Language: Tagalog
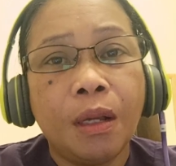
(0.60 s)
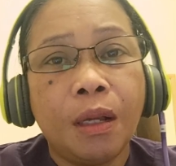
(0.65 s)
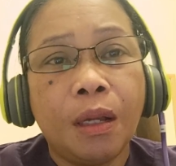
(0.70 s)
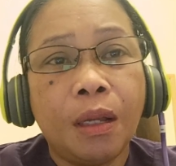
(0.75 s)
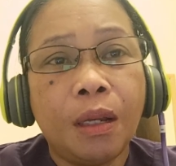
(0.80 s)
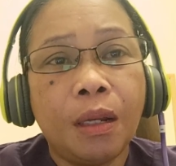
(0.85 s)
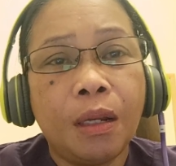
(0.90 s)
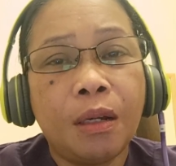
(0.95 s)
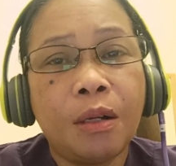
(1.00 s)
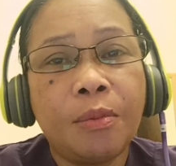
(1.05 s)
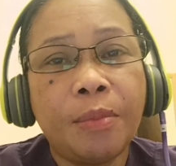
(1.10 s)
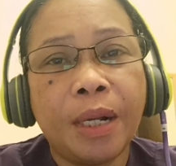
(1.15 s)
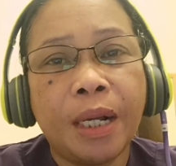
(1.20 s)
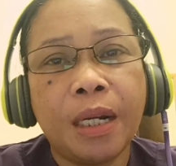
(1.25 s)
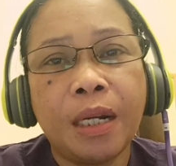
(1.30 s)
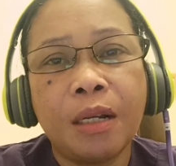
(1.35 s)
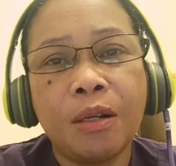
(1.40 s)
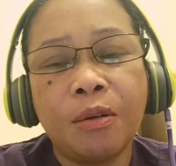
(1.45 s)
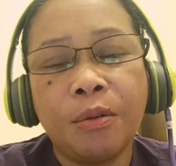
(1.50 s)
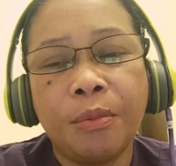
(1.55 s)
Hello,
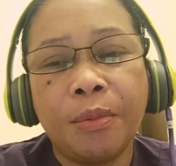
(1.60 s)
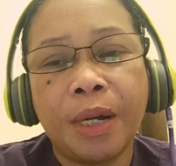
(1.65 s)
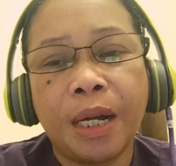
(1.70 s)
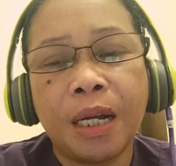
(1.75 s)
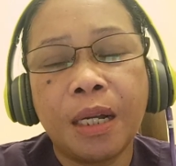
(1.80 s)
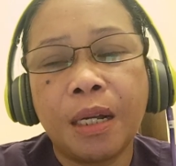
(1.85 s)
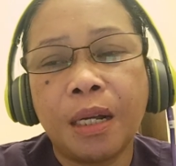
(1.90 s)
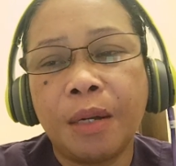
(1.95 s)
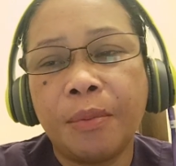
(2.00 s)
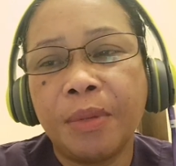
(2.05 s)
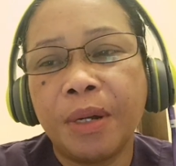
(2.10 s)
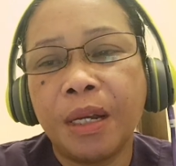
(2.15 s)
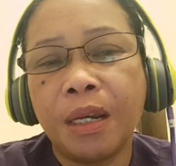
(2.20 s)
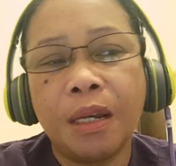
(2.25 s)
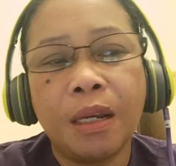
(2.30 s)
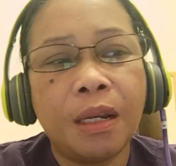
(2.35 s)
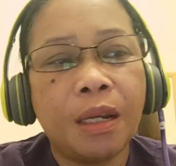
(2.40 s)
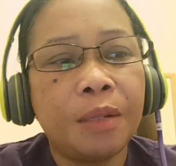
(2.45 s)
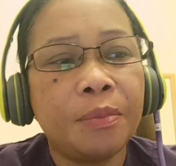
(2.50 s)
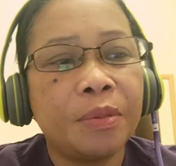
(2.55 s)
magandang umaga
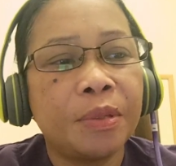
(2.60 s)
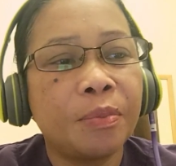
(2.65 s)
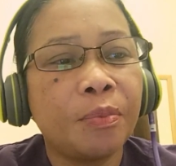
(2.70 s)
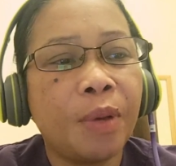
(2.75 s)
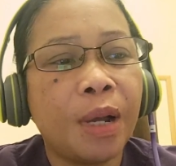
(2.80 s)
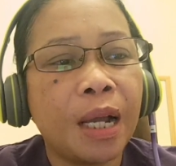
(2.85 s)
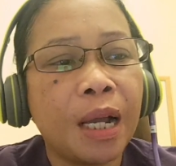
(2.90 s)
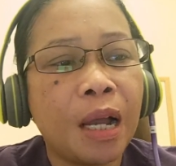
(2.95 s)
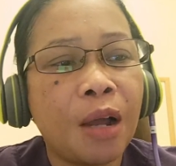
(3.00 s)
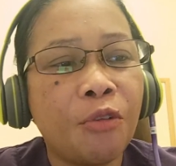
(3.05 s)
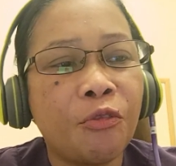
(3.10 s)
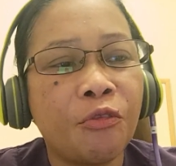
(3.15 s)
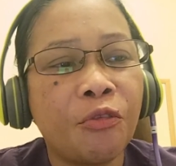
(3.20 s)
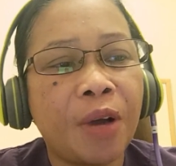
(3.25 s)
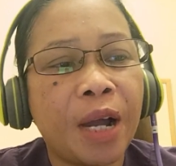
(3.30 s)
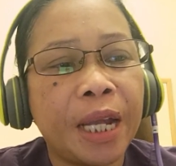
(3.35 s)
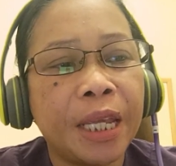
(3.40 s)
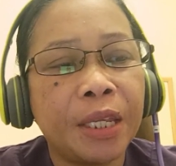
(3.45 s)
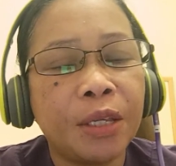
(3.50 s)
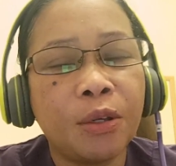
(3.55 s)
mga loves, mga
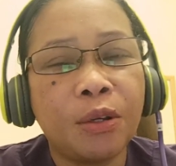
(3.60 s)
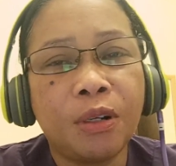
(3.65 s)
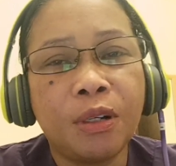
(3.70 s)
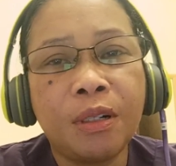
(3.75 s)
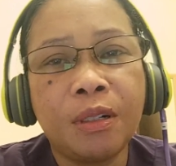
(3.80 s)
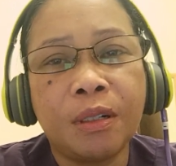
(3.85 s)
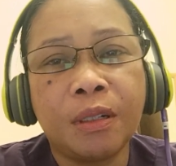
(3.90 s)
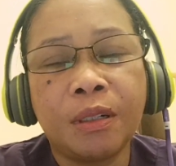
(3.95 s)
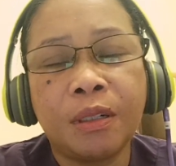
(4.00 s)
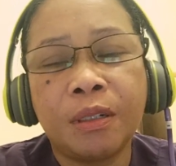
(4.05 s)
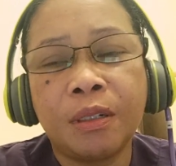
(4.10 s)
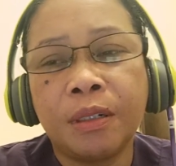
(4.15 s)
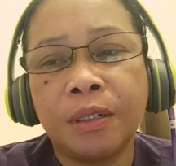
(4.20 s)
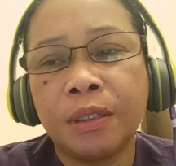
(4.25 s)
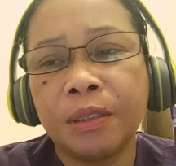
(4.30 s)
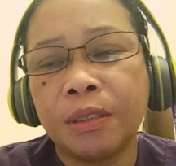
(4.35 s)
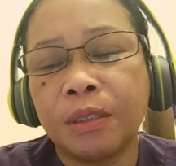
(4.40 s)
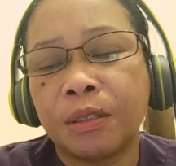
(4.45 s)
vayon.